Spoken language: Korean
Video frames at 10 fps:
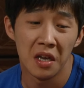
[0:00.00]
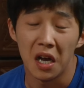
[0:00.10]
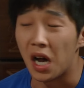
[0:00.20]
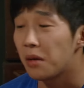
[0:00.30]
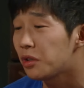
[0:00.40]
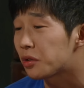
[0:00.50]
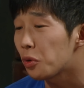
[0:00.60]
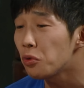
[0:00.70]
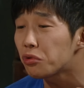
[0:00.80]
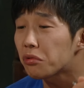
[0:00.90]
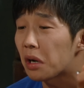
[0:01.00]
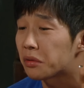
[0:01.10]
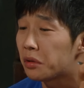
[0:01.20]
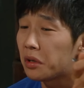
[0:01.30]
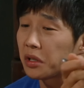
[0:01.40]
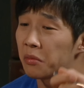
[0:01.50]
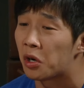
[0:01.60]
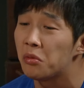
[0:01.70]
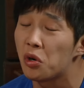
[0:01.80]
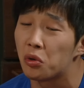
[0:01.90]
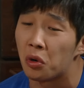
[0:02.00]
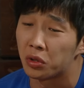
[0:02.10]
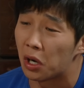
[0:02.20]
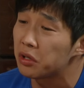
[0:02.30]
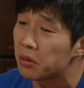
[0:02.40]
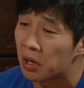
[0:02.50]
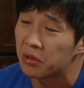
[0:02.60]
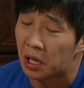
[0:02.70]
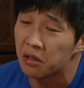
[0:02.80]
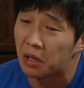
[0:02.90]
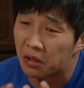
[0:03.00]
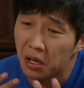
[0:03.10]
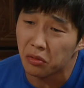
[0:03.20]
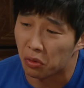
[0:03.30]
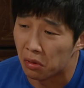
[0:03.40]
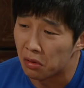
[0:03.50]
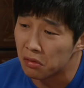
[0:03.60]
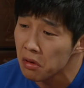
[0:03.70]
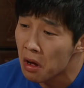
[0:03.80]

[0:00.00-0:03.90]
아무리 똥똑 한 들어갈 때 마음하고 나올 때 마음이 다르다 해도 어?